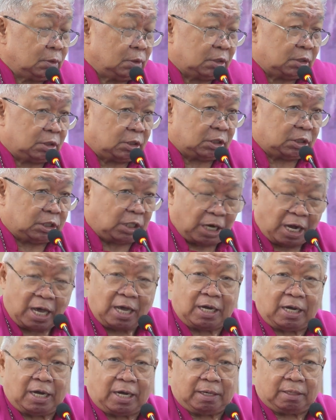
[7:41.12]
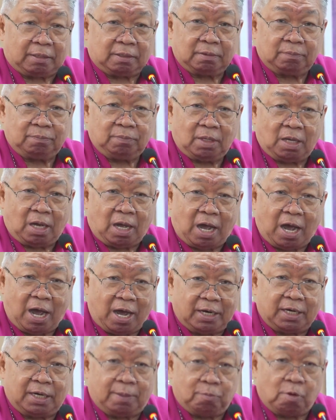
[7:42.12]
Silahkan
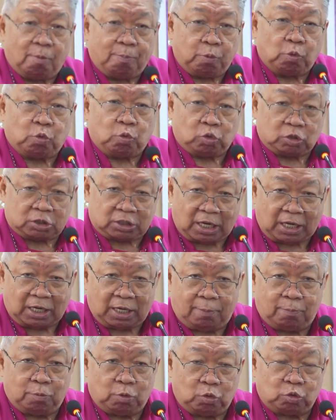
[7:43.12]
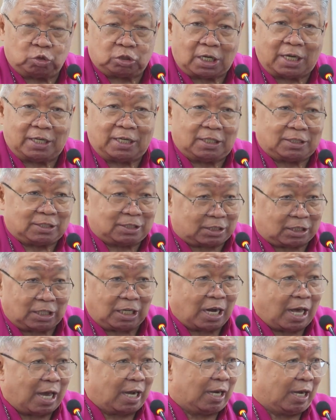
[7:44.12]
Anda mau pukul saya, bunuh saya,
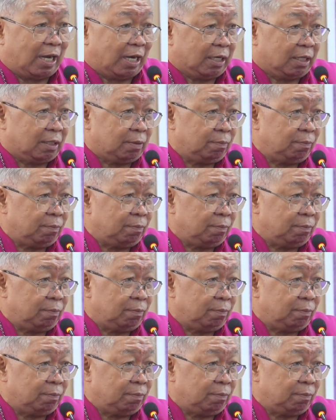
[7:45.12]
silahkan.